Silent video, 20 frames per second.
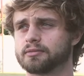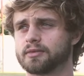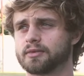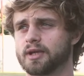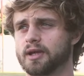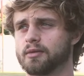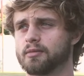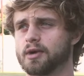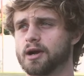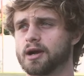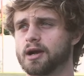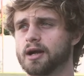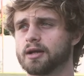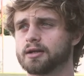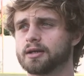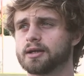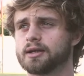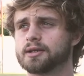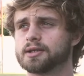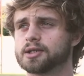tenho marcado
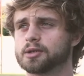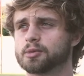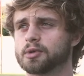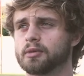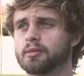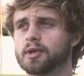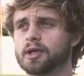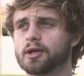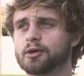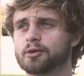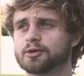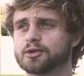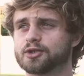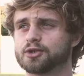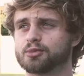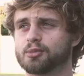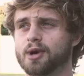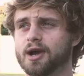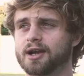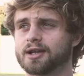aquele dia para mim, 11 de
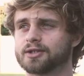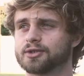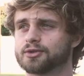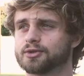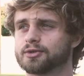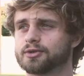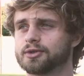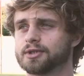março